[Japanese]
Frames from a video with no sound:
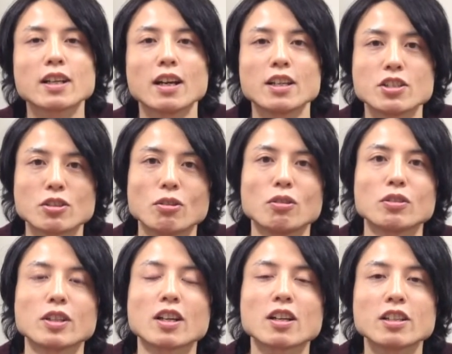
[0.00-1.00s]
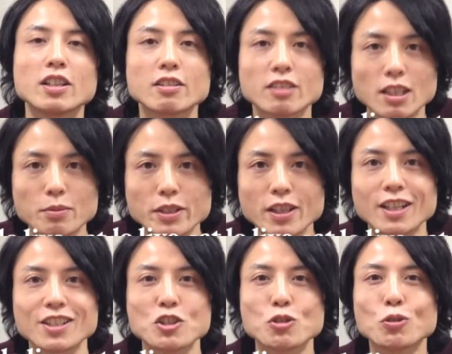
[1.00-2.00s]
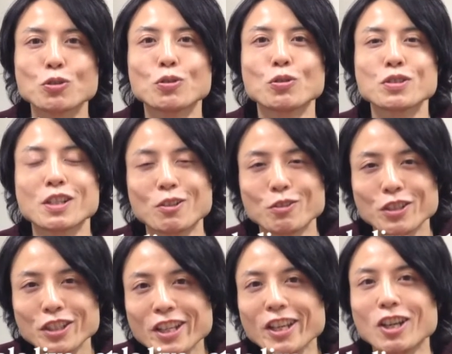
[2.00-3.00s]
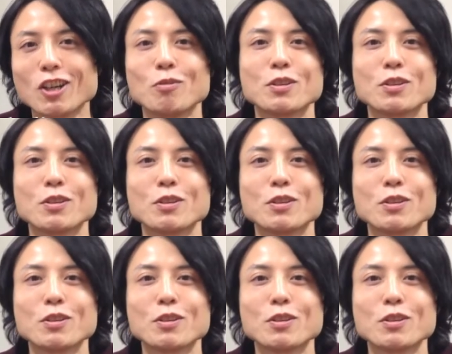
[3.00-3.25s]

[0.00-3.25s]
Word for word: 会場高木クラビア小東サロンにて